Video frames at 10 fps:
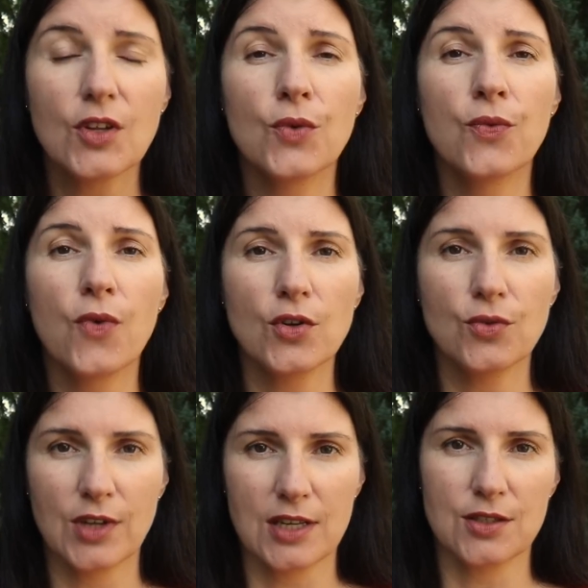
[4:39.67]

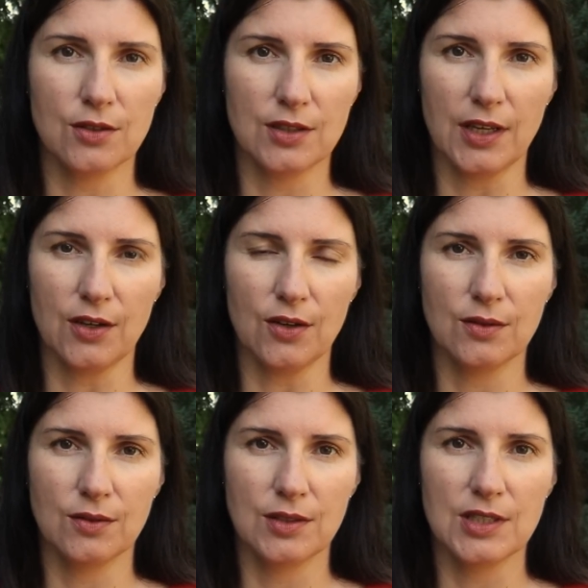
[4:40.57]
Uwolnił nas od tego
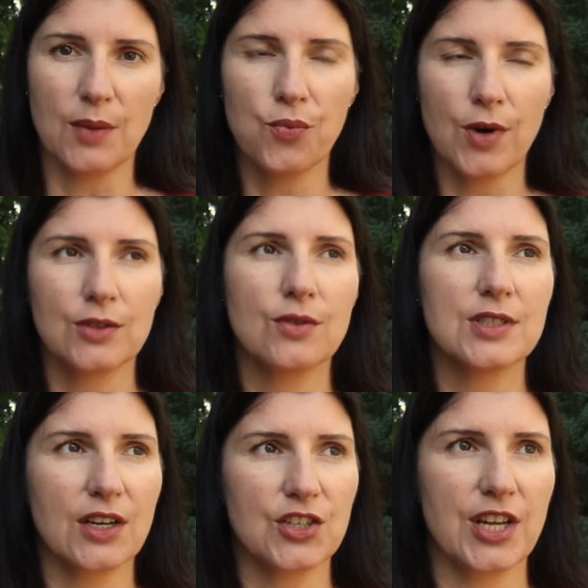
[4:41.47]
zapłatą
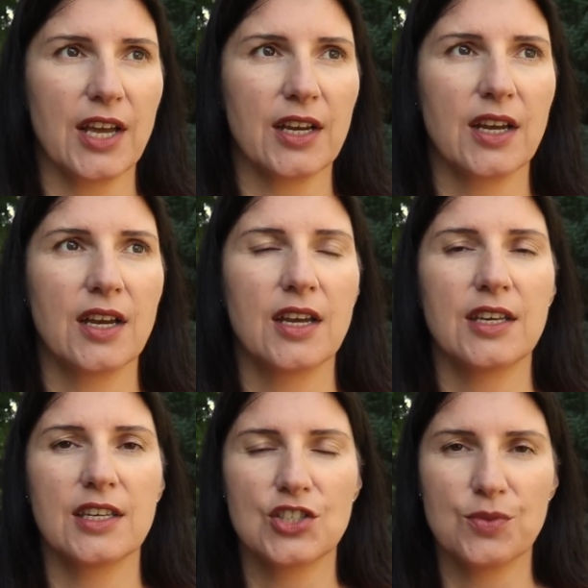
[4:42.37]
za grzech
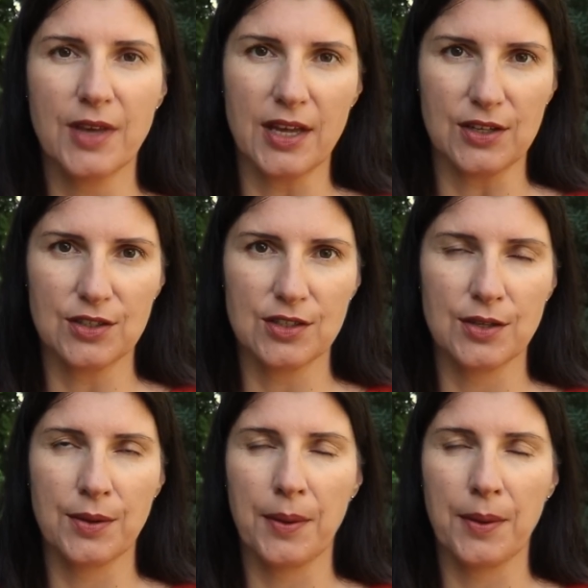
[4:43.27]
jest śmierć.